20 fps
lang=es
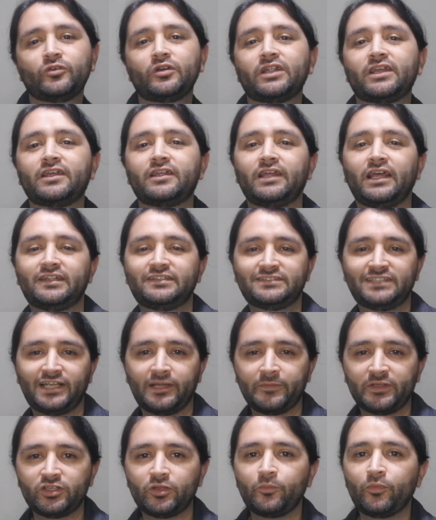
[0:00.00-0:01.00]
El
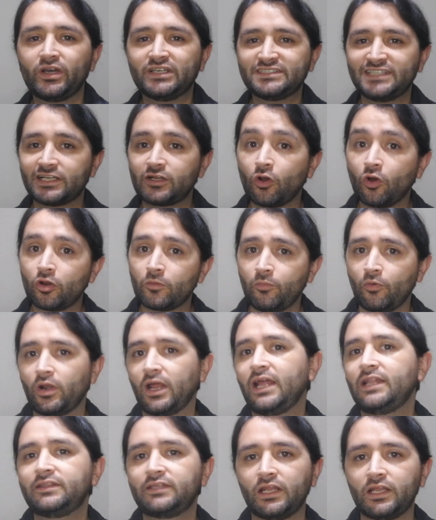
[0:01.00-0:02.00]
estiramiento puede ser
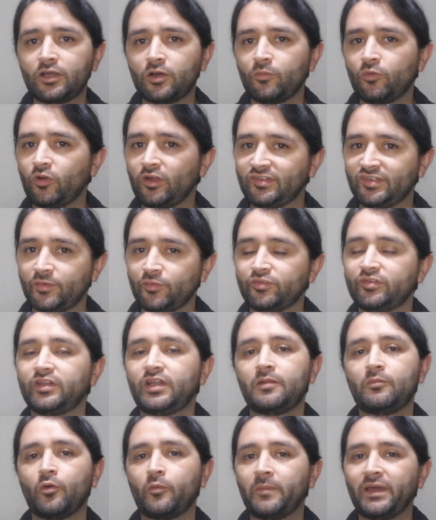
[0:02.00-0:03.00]
corporal, tal y como lo hacemos en
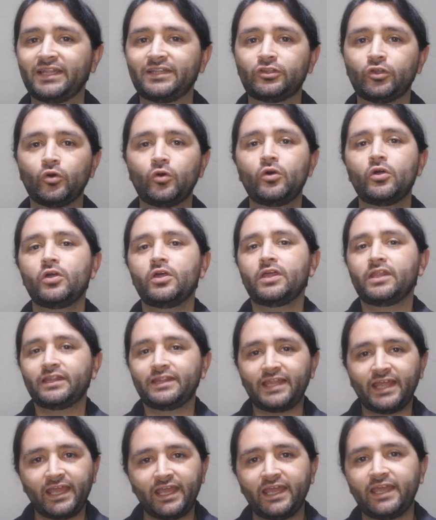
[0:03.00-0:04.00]
el momento
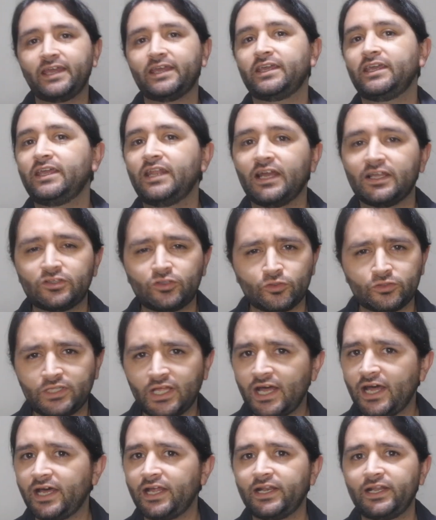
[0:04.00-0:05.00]
de ir a
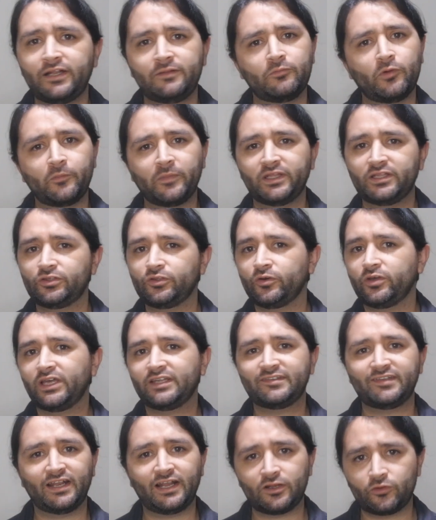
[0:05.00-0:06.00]
trotar, en el momento de
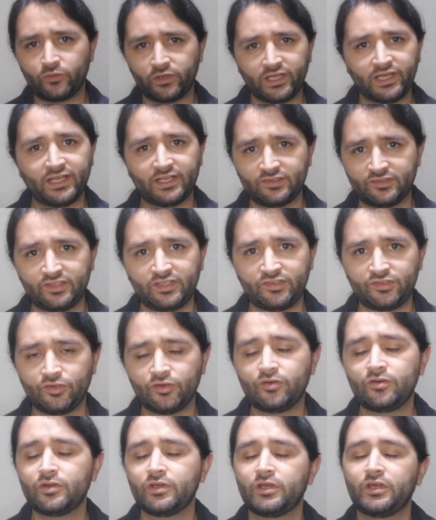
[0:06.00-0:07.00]
hacer algún
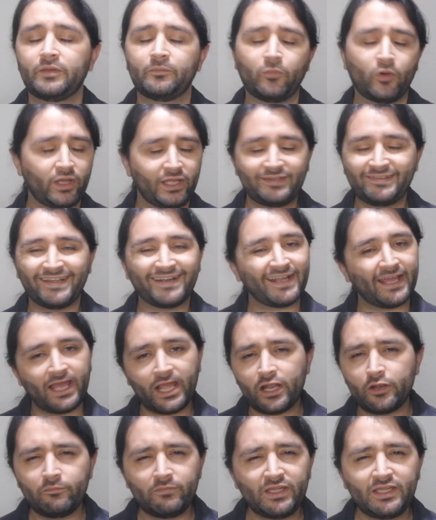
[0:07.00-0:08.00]
ejercicio, puede ser
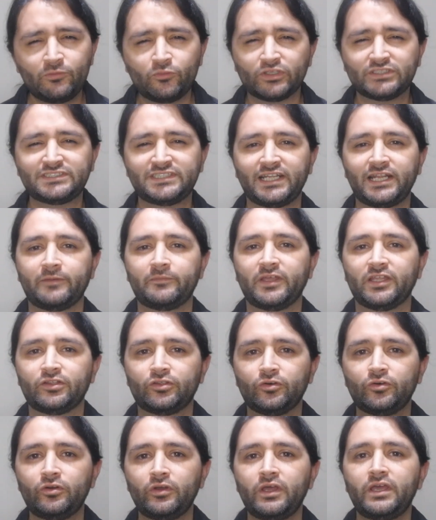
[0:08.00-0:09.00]
el mismo
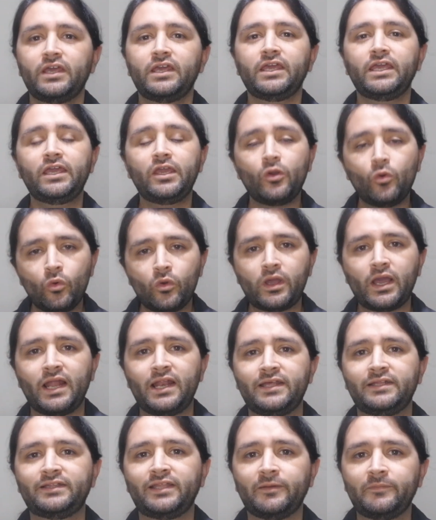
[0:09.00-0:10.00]
estiramiento. Y un
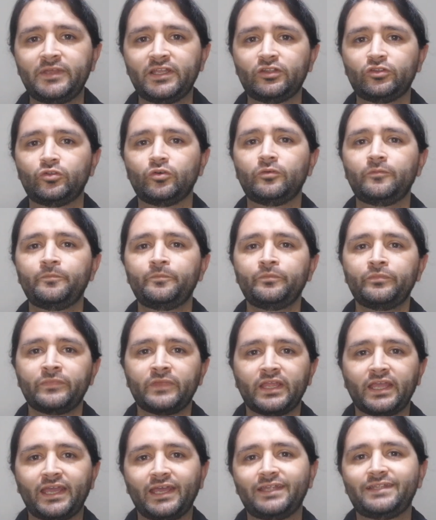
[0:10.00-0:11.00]
calentamiento
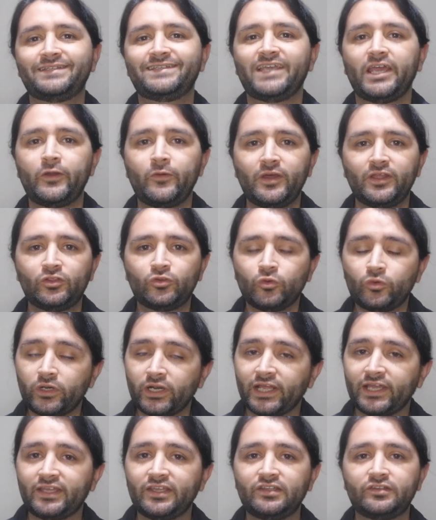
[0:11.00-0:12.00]
que lleve tu
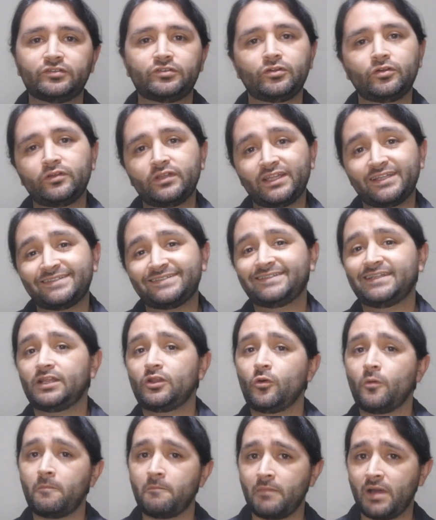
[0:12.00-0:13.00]
registro desde
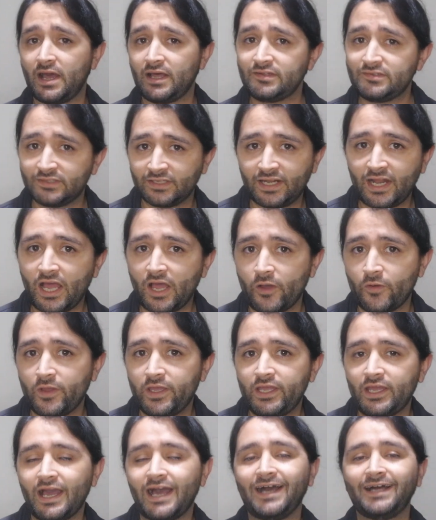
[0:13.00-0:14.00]
lo más
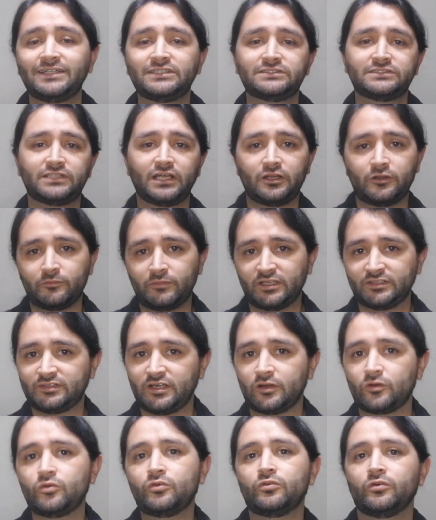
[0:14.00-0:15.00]
grave hasta lo más
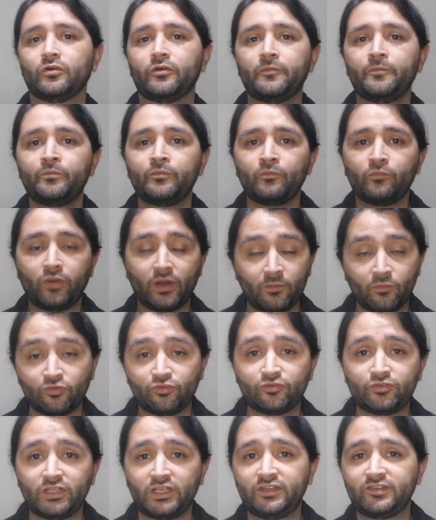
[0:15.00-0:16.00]
agudo.
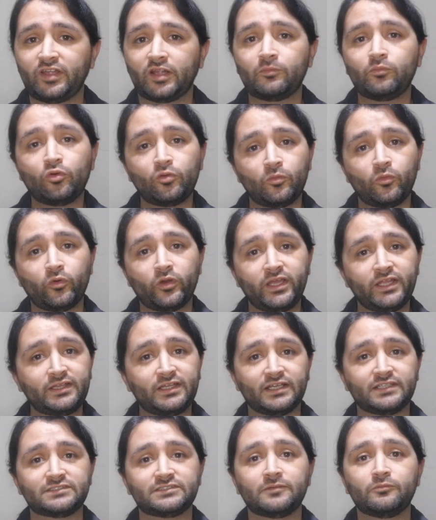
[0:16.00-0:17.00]
Podemos utilizar
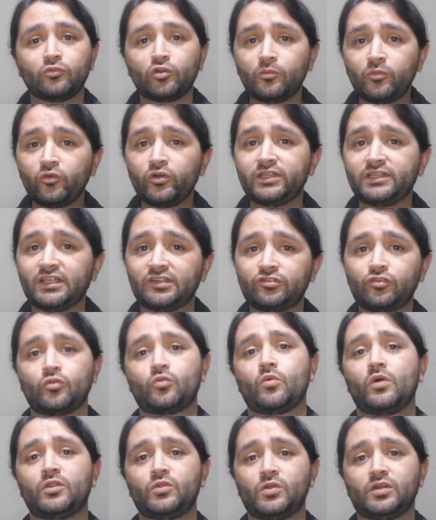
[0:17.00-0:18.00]
burbujitas. Burbujitas son
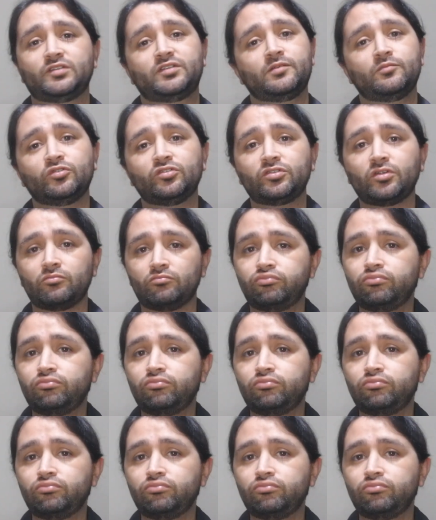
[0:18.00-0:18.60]
cuando hacemos...